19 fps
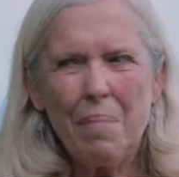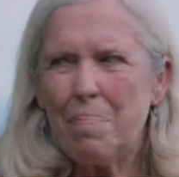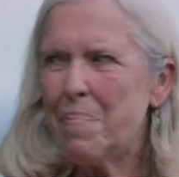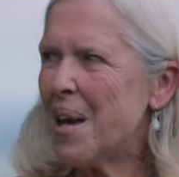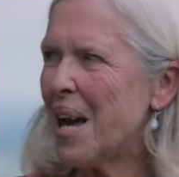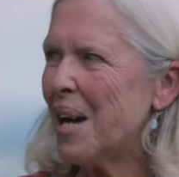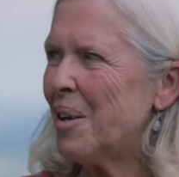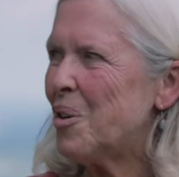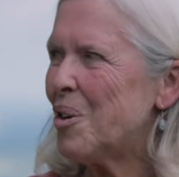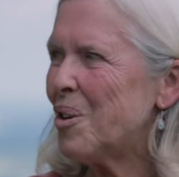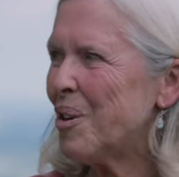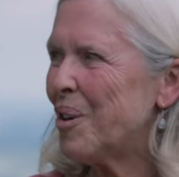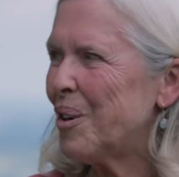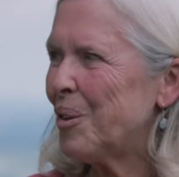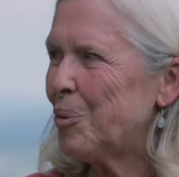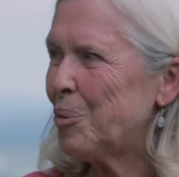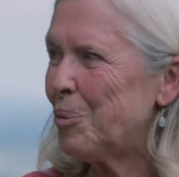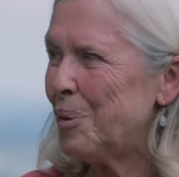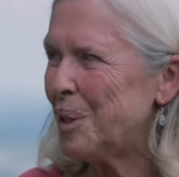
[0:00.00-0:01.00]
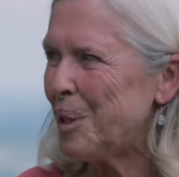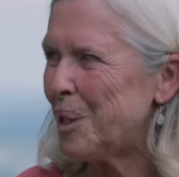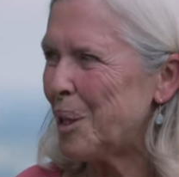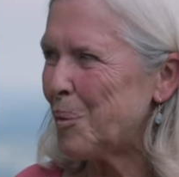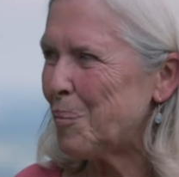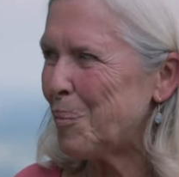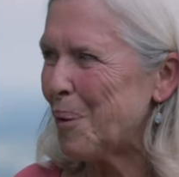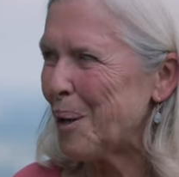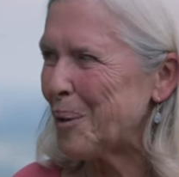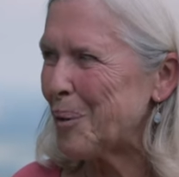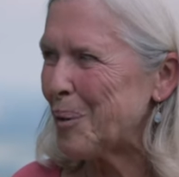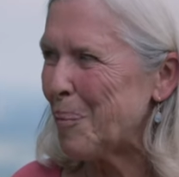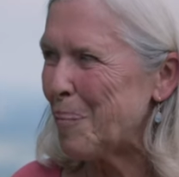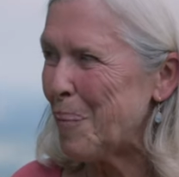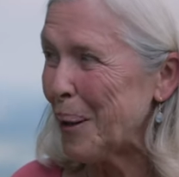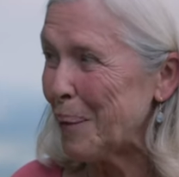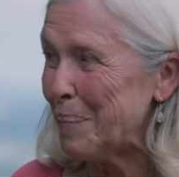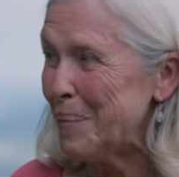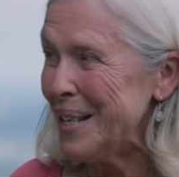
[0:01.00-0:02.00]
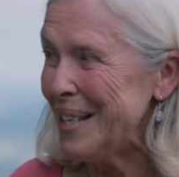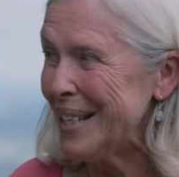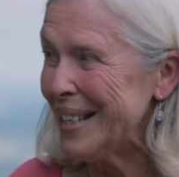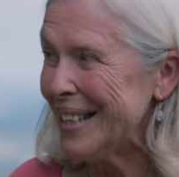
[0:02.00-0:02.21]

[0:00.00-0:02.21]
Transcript: Mais alors, tous les espoirs sont permis